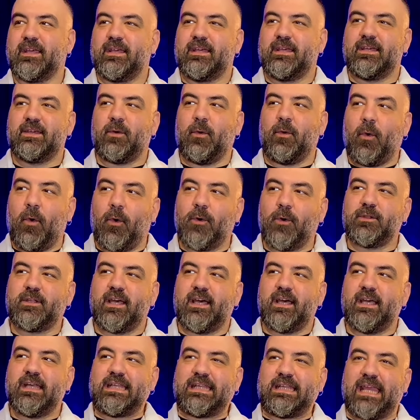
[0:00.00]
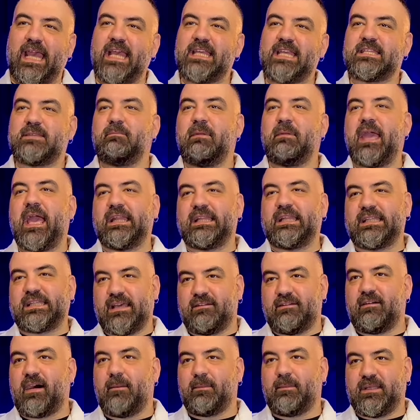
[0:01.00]
E, orada gezmeye de
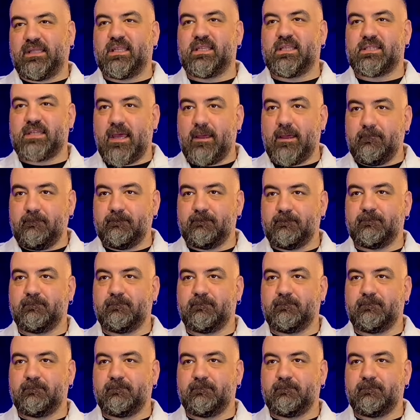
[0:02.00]
devam edeceğim.